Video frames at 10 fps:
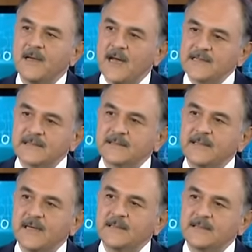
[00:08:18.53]

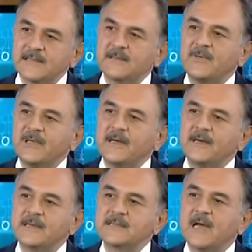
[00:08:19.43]
aslında disiplinler arası